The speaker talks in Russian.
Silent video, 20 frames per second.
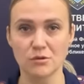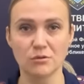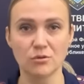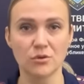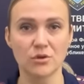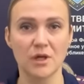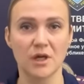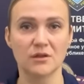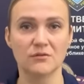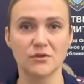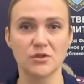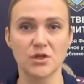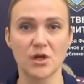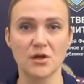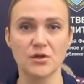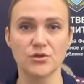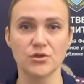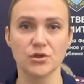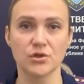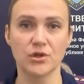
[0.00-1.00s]
услуг, не
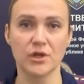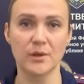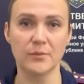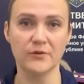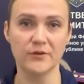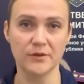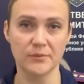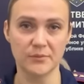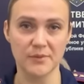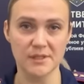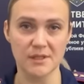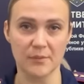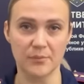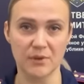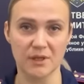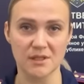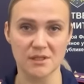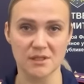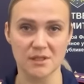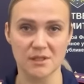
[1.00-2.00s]
отвечающих требованиям
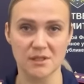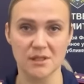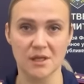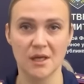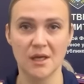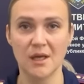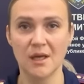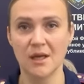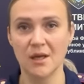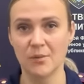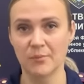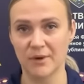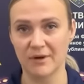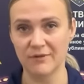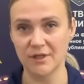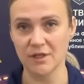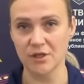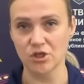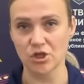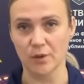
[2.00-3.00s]
безопасности,
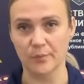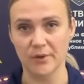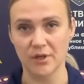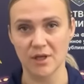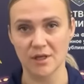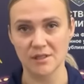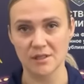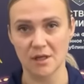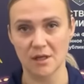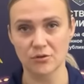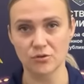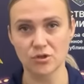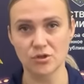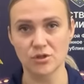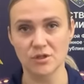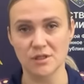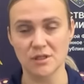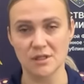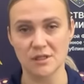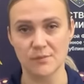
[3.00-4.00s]
повлекших по
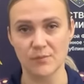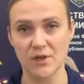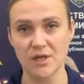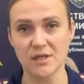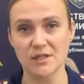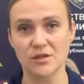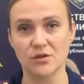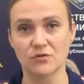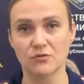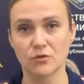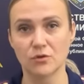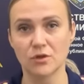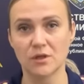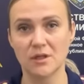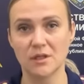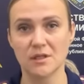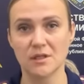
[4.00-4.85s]
неосторожности смерть двух